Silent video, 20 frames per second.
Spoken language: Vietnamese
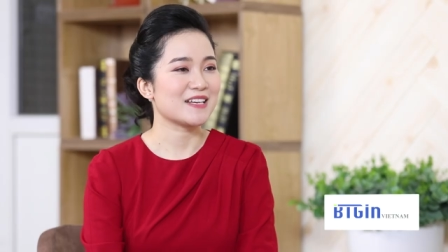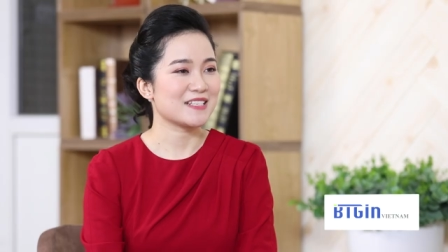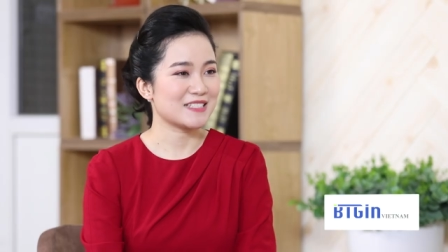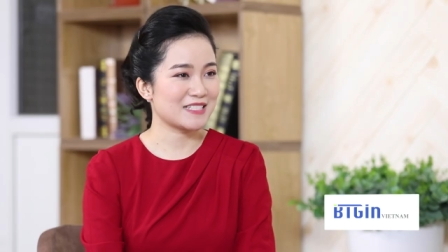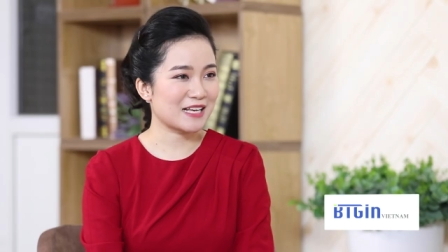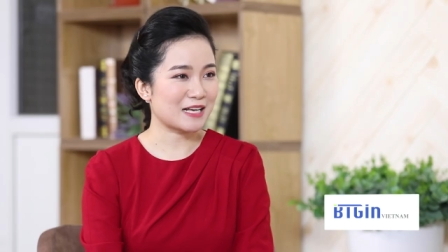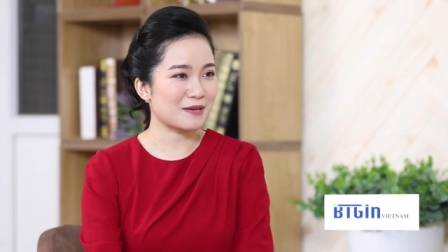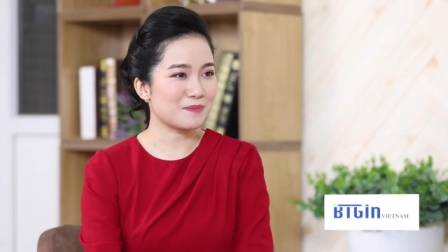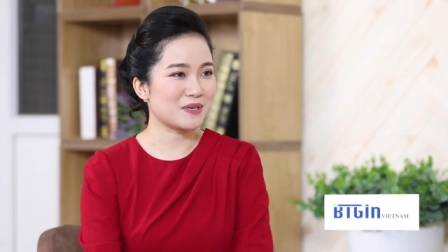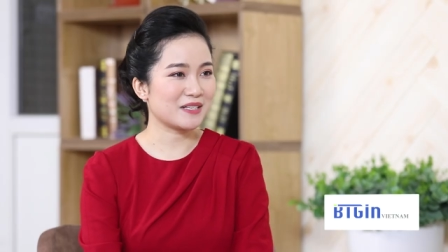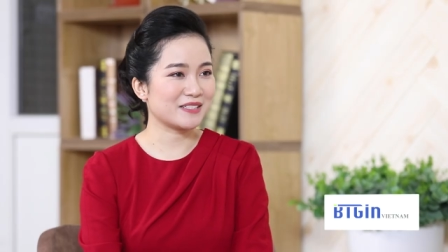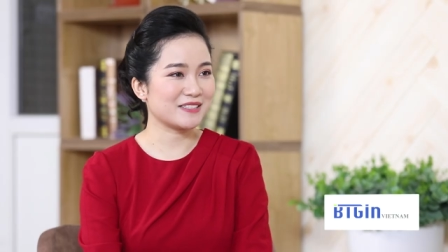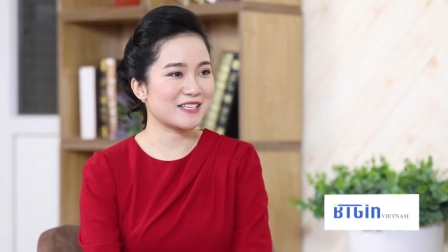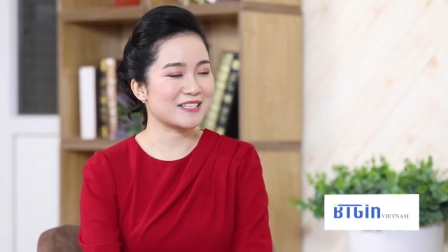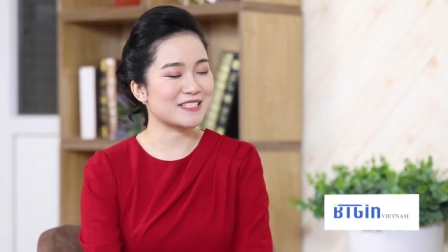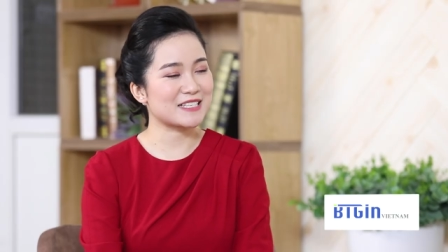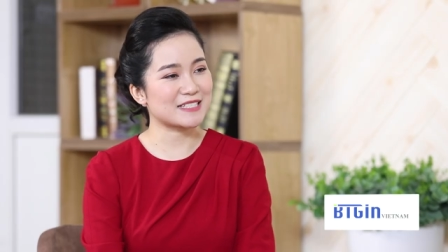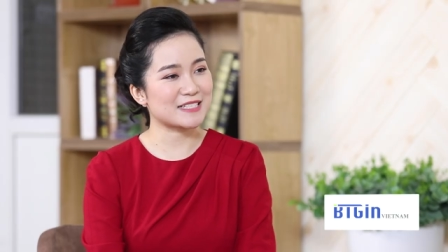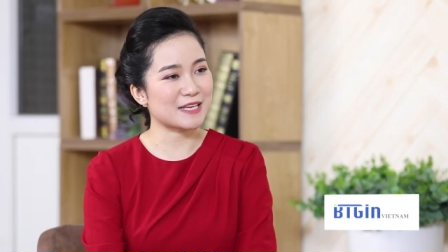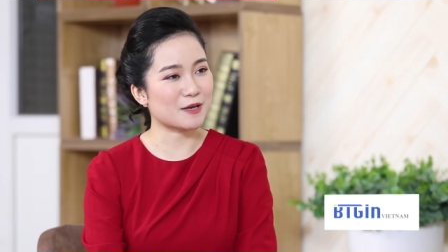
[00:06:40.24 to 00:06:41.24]
Xin cảm ơn
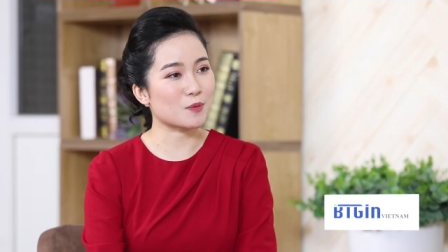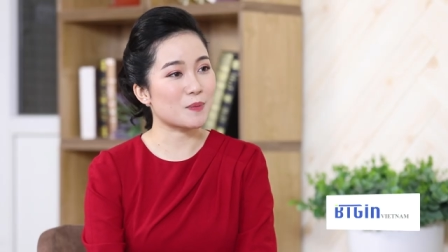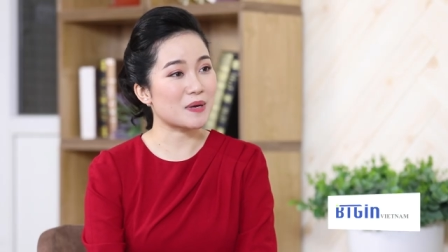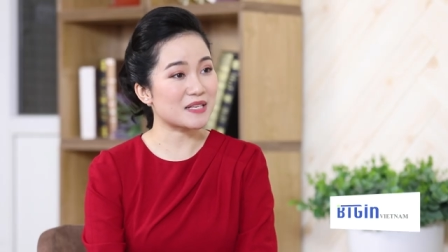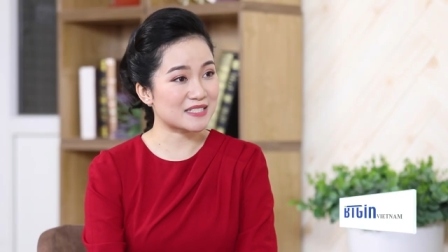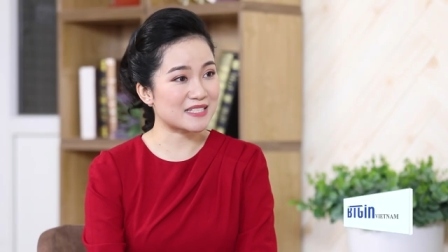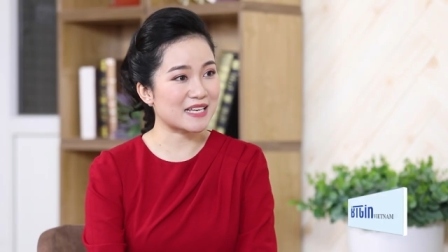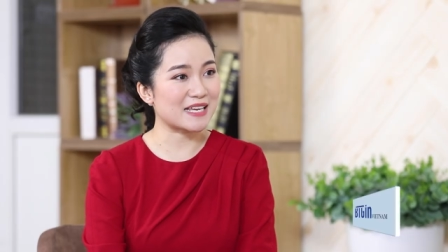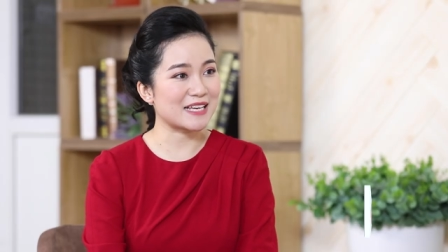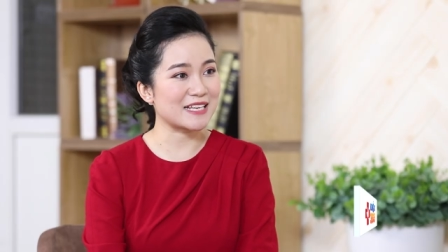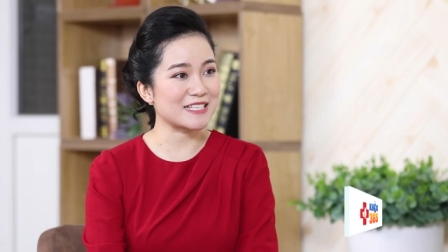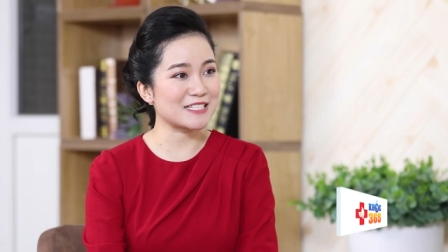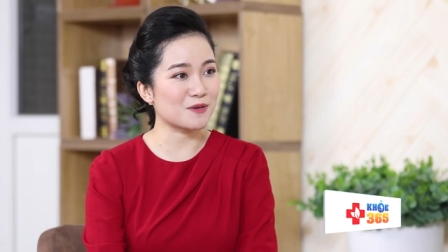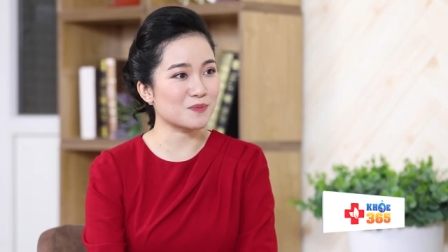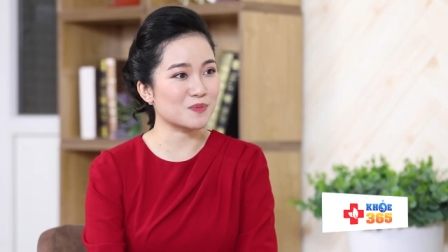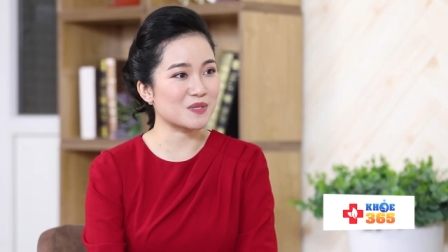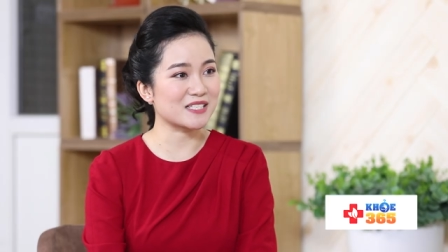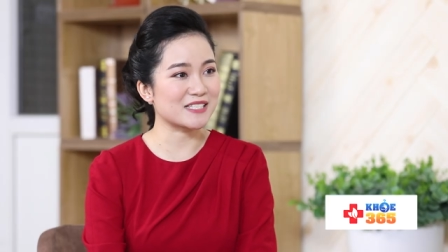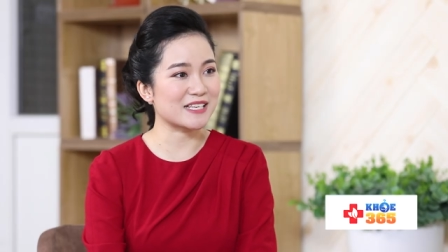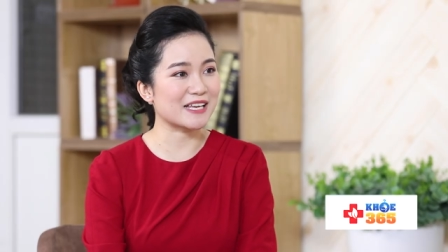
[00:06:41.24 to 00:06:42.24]
những chia sẻ của bác sĩ
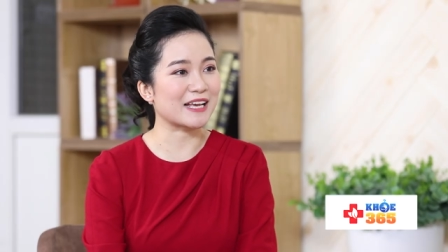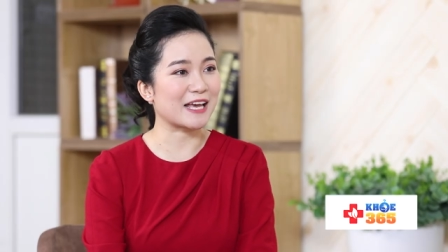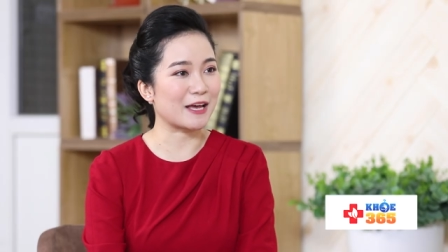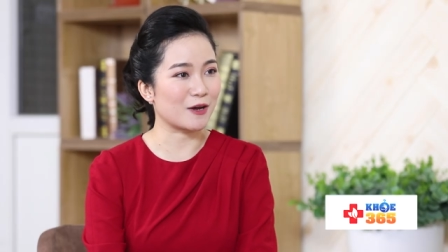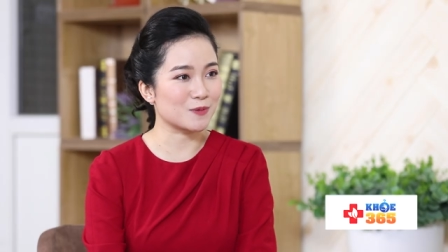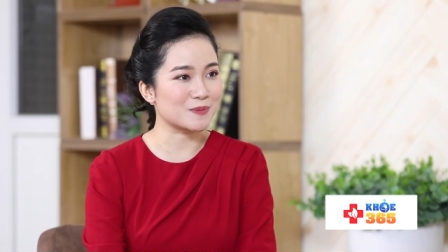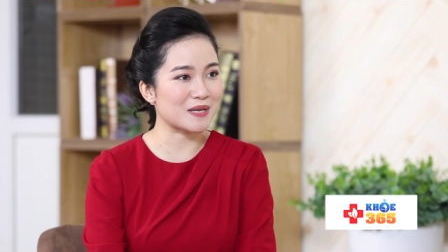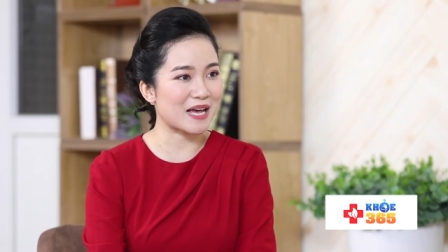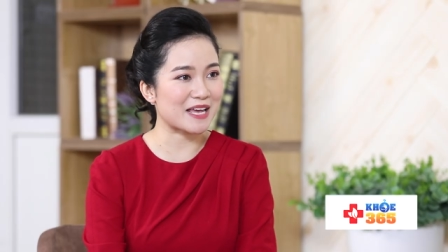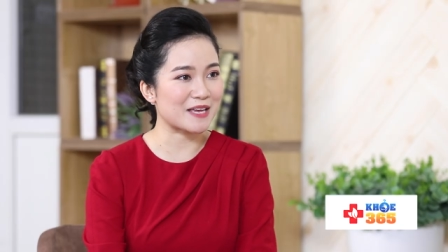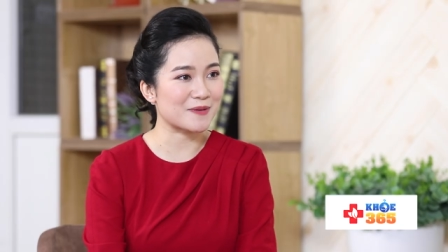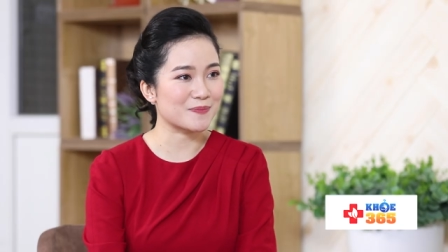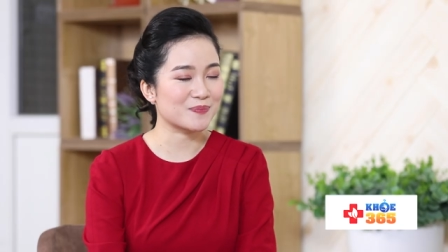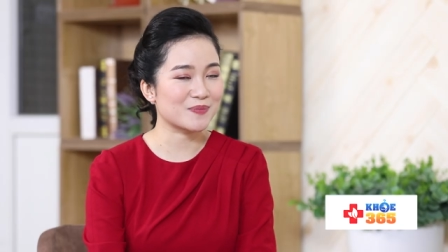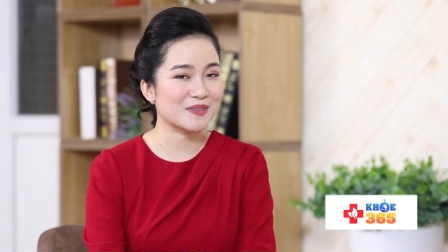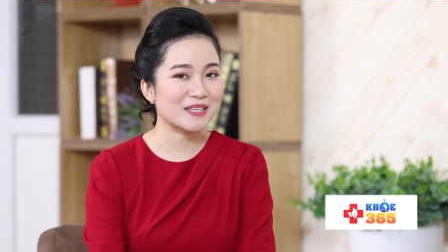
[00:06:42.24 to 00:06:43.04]
trong chương trình ngày hôm nay.